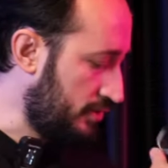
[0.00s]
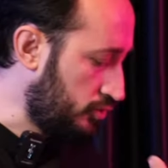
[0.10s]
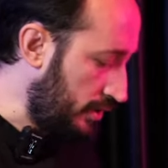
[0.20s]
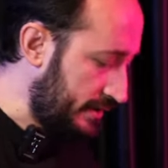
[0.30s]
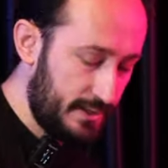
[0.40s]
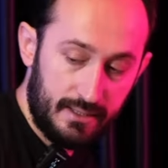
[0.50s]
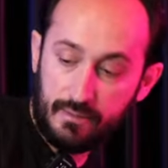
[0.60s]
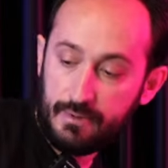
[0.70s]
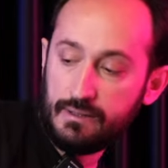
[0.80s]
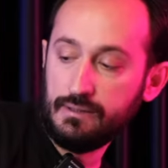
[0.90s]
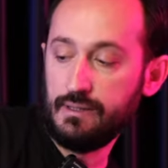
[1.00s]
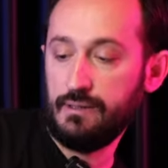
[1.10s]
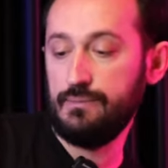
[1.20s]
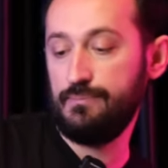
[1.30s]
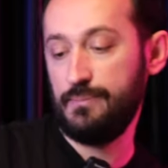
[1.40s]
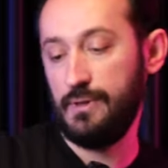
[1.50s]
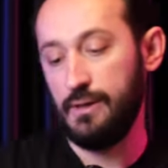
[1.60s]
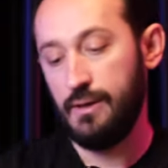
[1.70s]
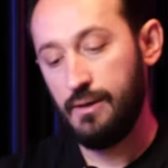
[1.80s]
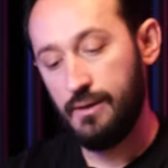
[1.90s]
da şöyle kenara bir alalım.
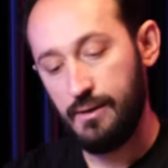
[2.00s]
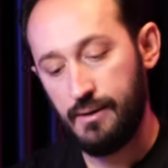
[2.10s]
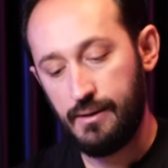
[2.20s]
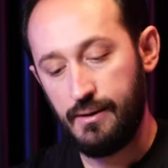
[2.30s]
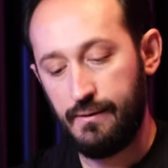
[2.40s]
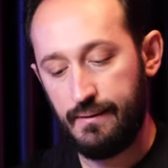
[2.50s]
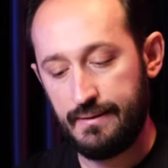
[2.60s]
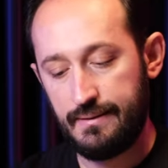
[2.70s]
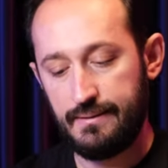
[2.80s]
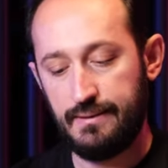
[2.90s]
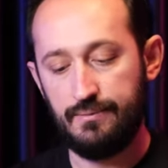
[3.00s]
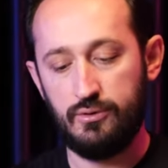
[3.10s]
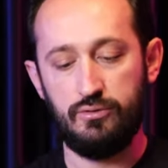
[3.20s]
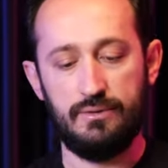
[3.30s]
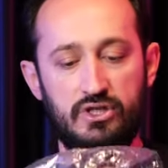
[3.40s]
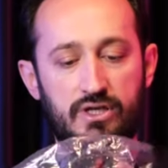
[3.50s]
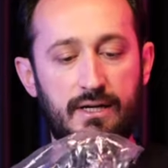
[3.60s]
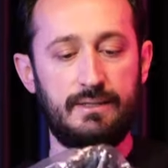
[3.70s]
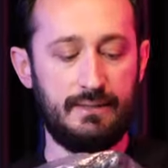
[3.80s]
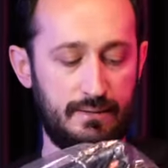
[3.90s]
Evet, tripodu
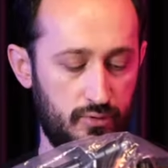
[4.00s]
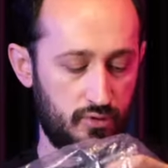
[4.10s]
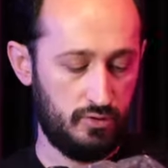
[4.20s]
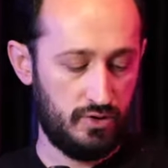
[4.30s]
çıkartalım şunun